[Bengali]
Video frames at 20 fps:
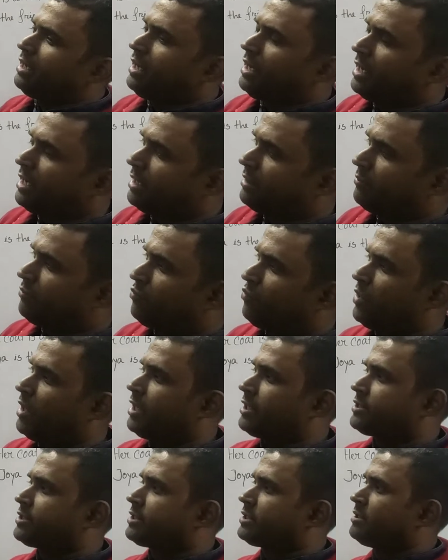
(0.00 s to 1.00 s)
হার
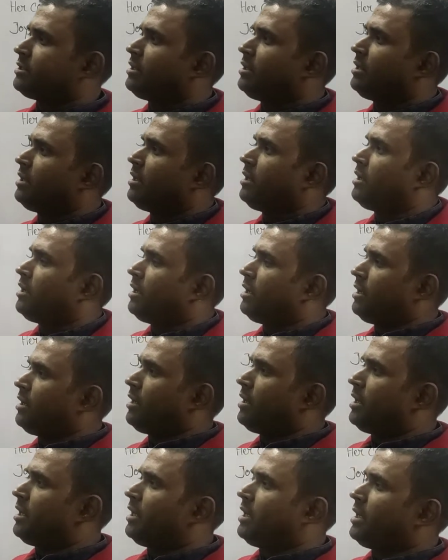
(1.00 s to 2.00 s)
ওয়াচ
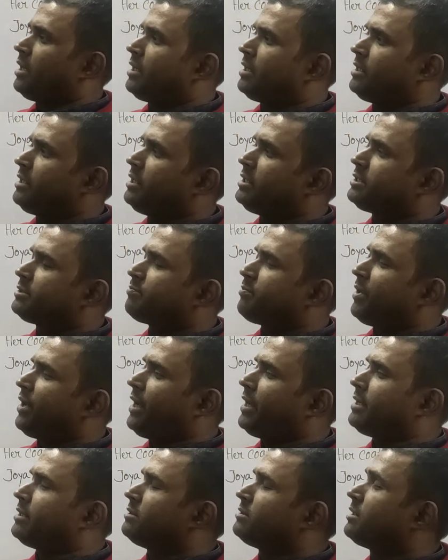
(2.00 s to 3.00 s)
হিজ
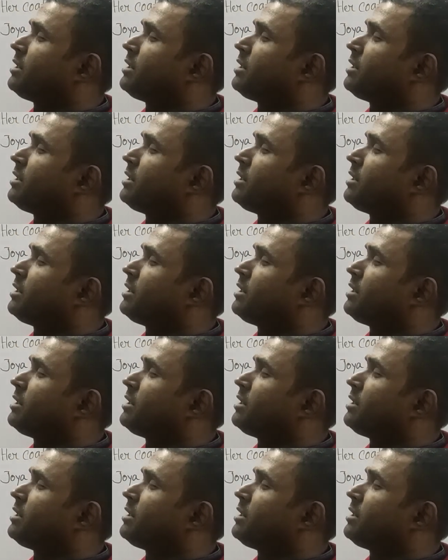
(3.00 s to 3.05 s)
পেন